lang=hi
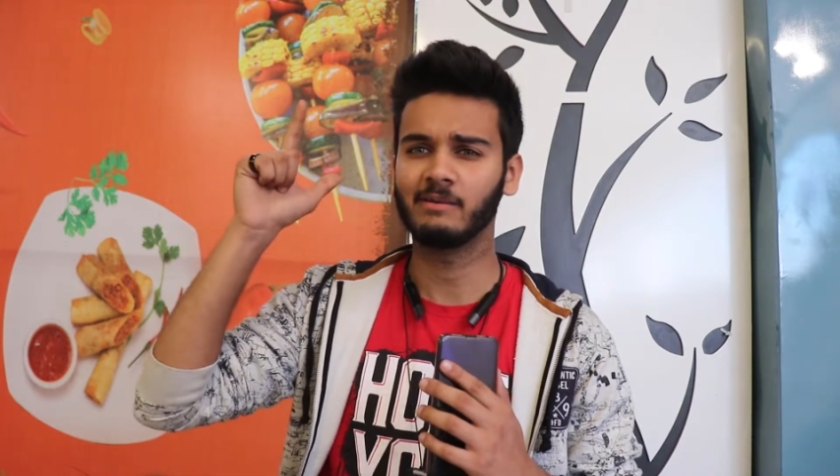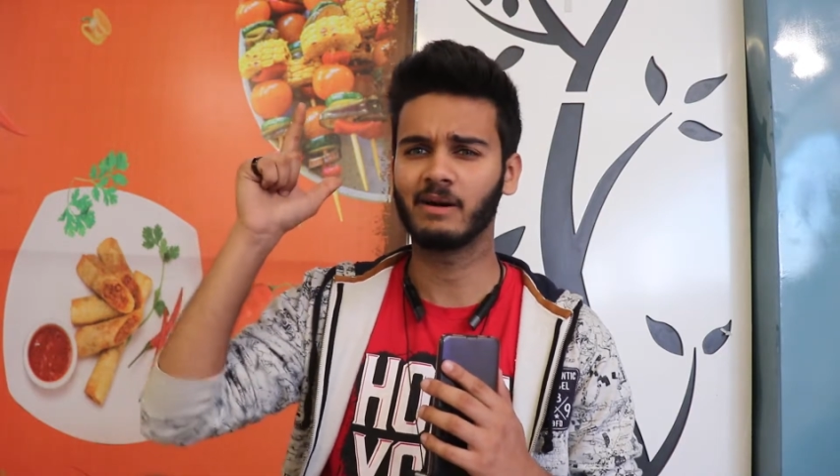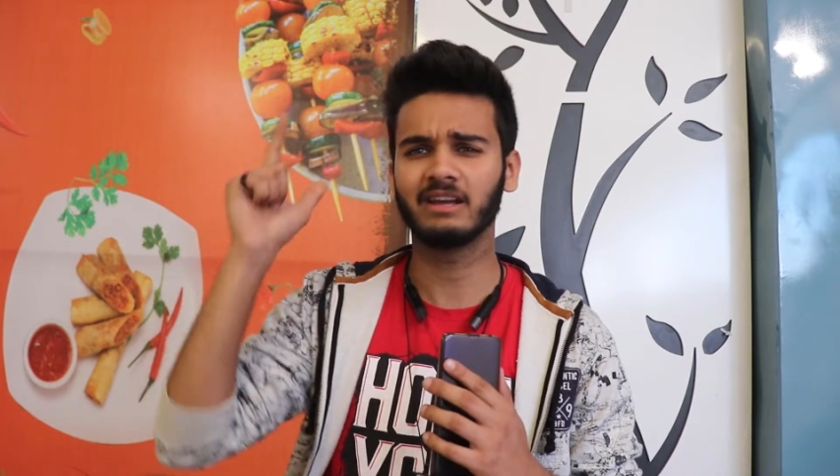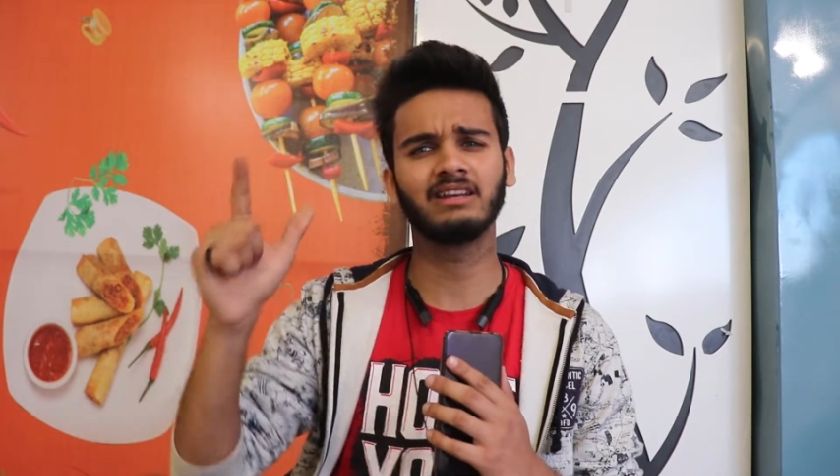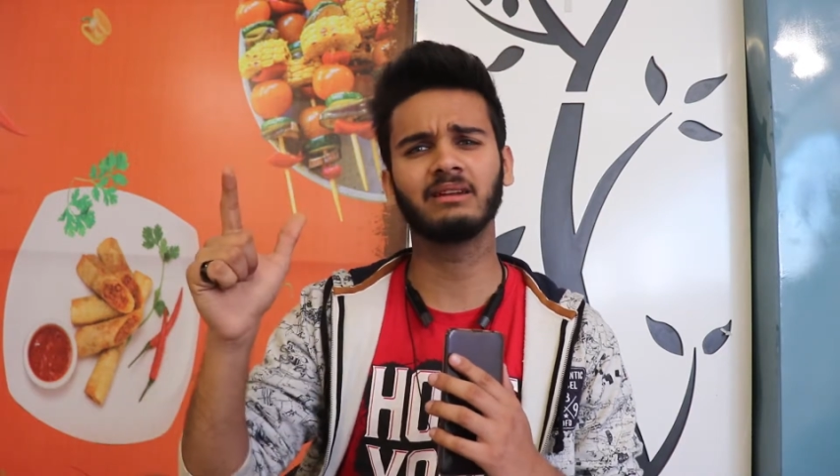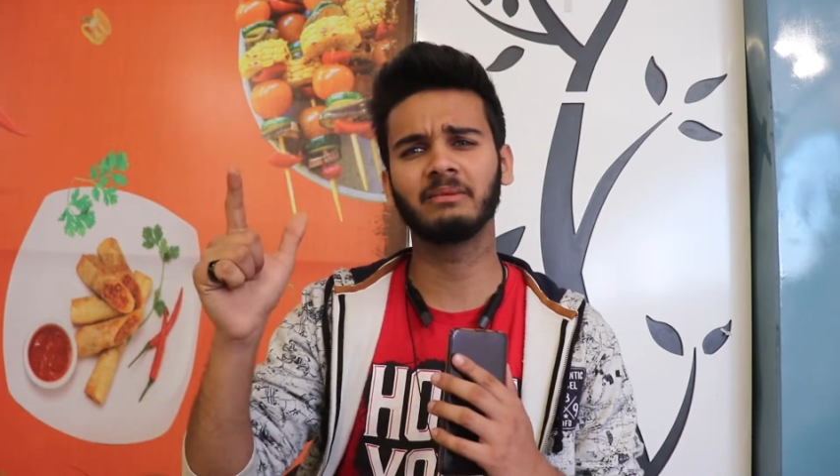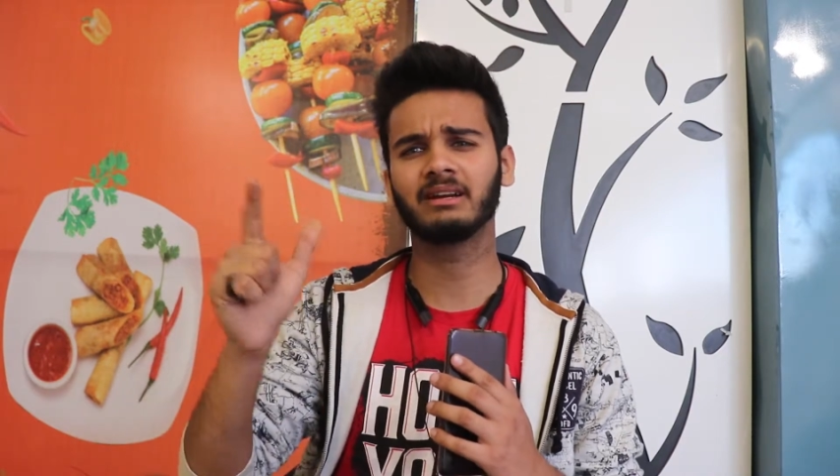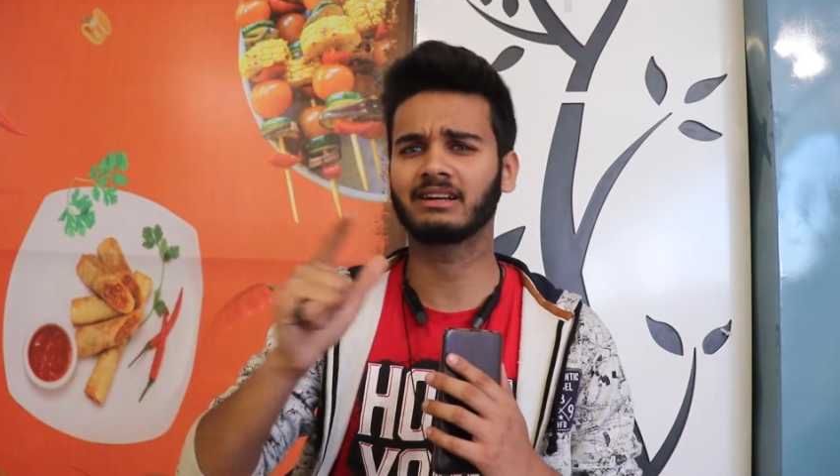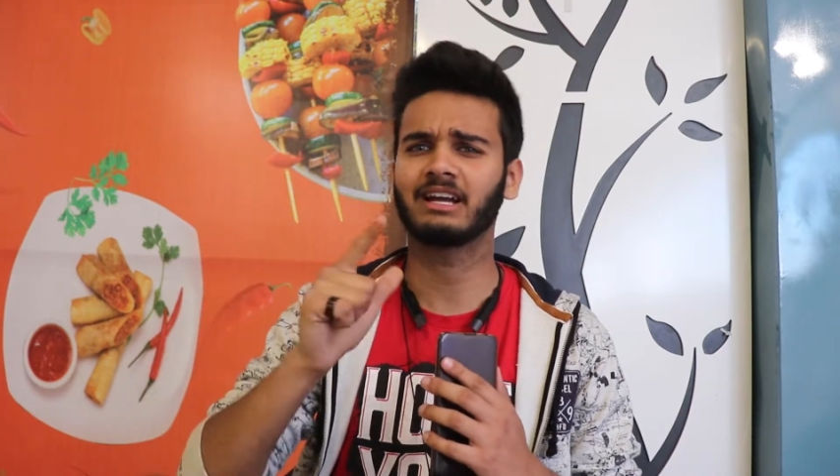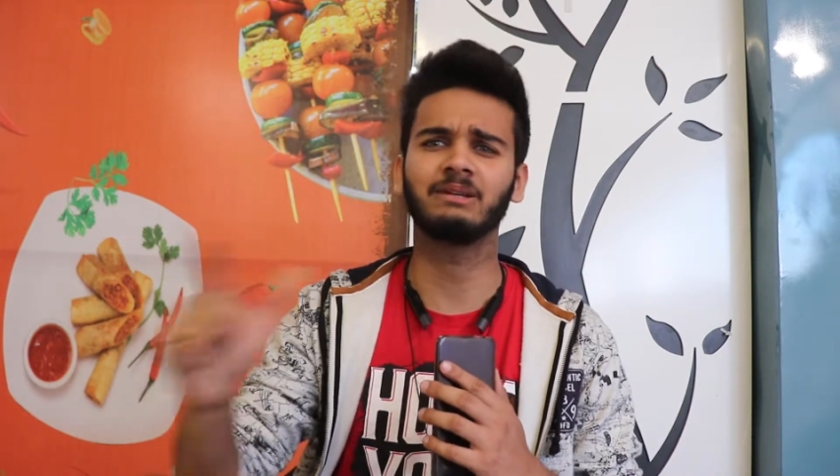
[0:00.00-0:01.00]
महीने में
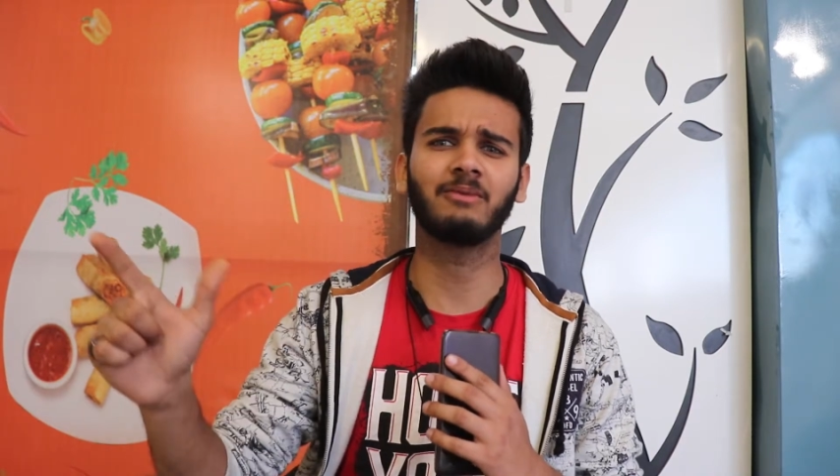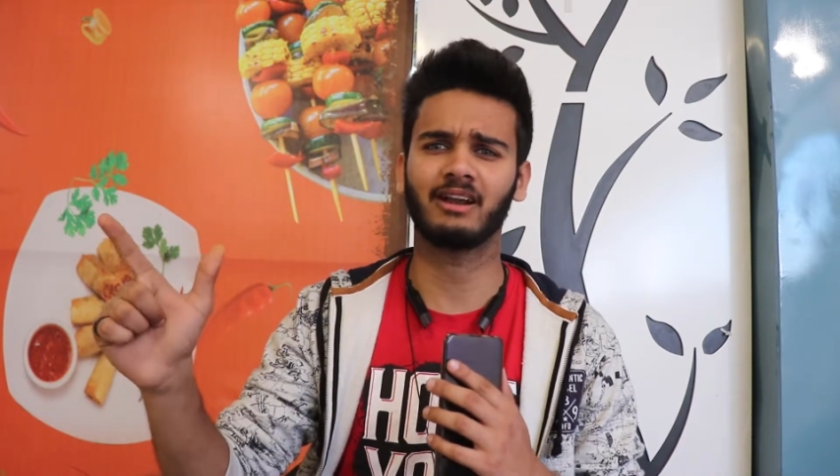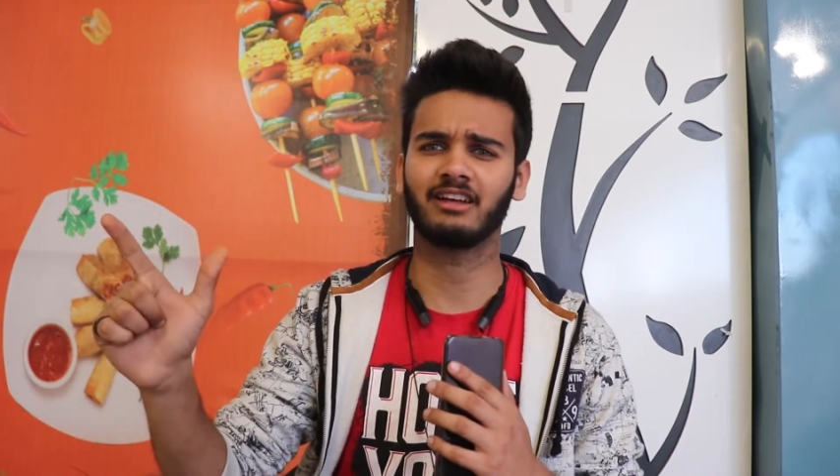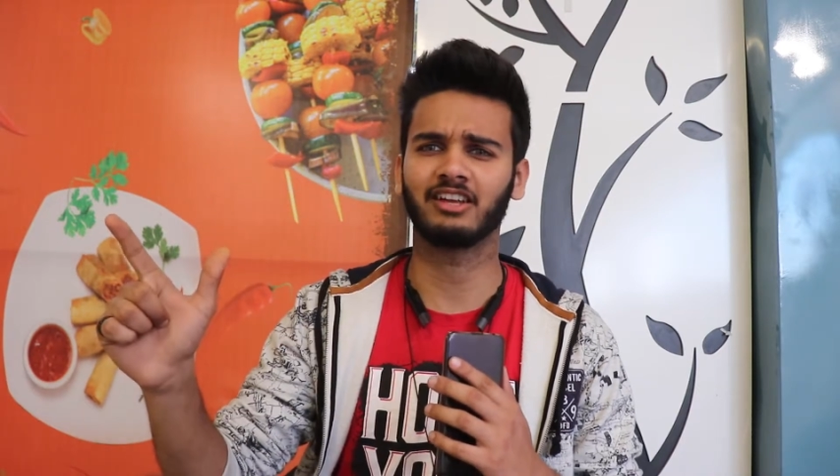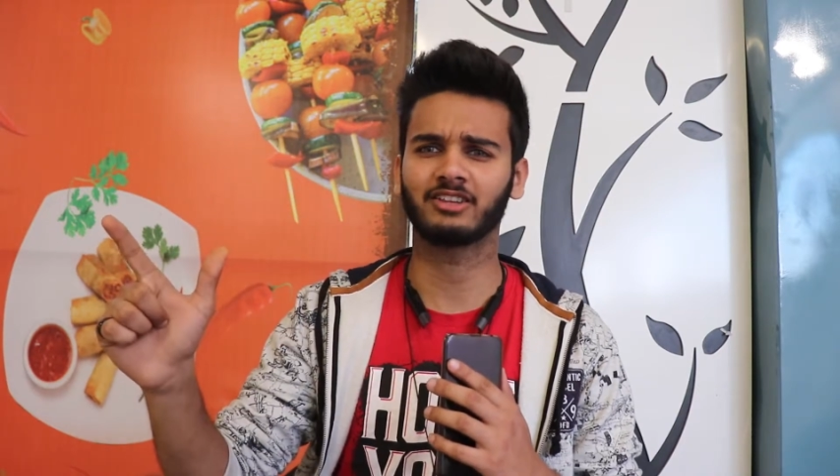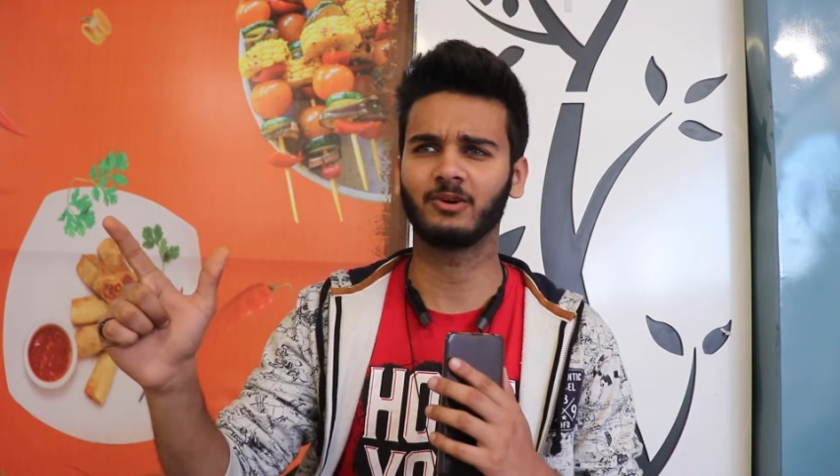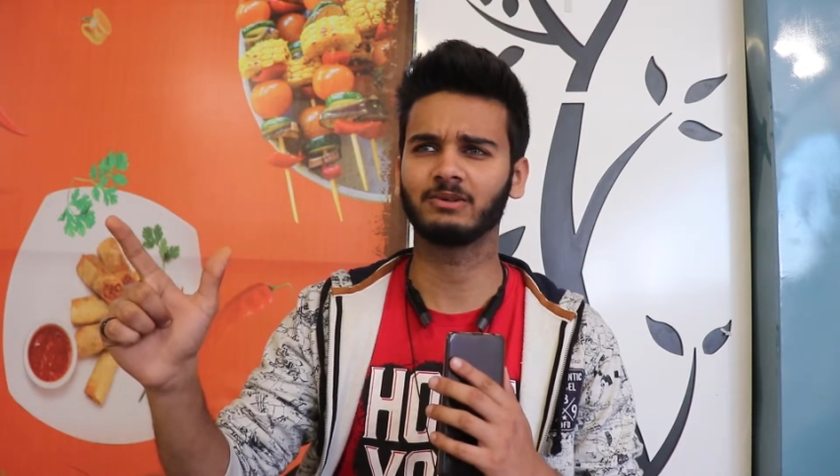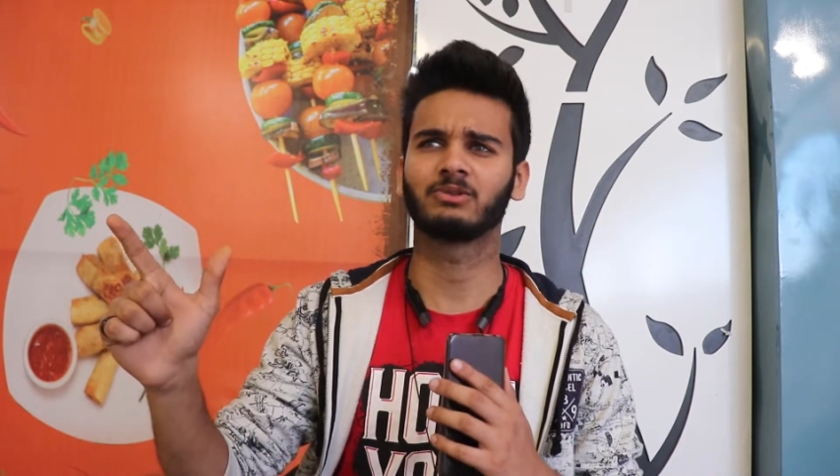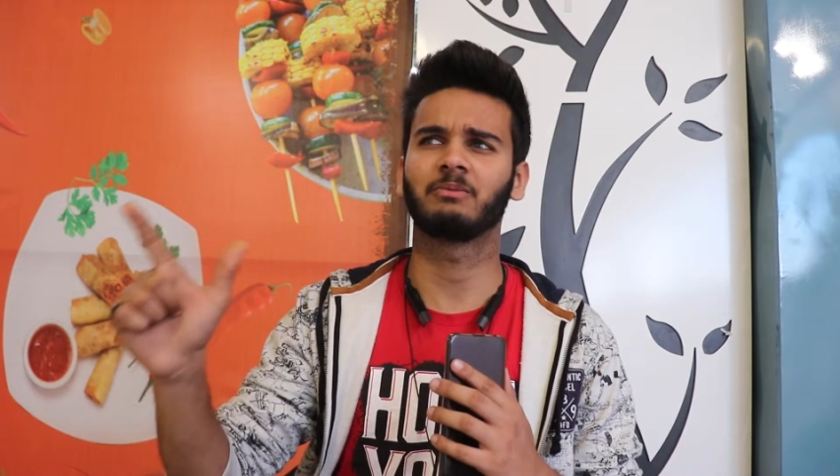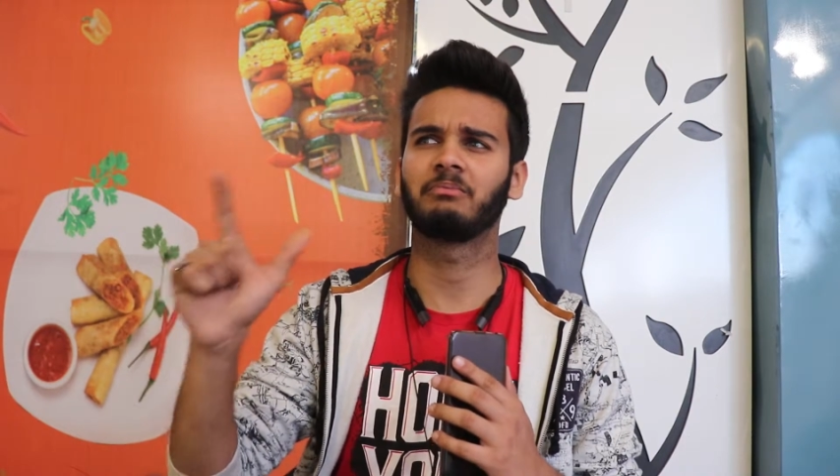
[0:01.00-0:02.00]
कई बार आ जाता
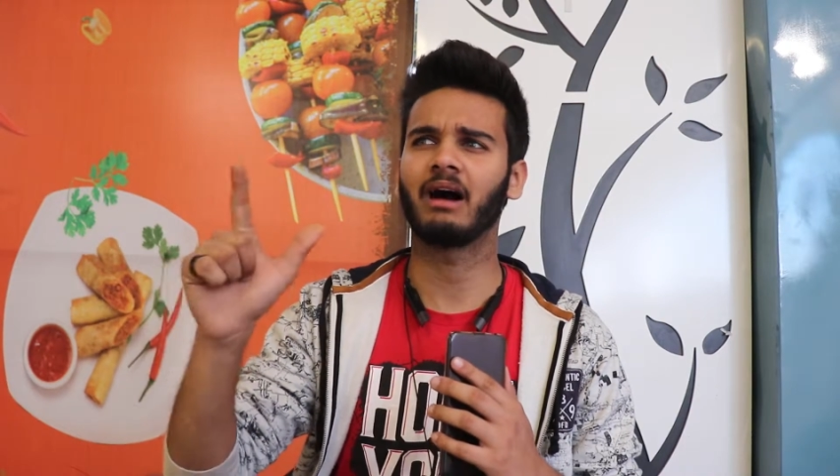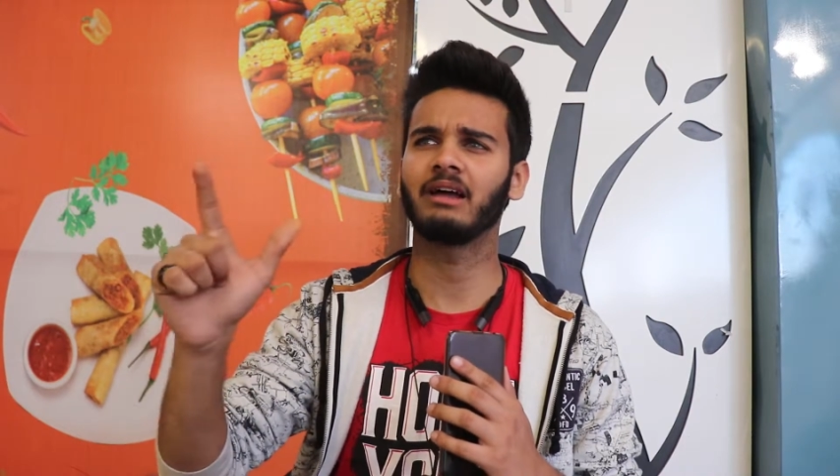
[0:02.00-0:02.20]
हूँ तो बाय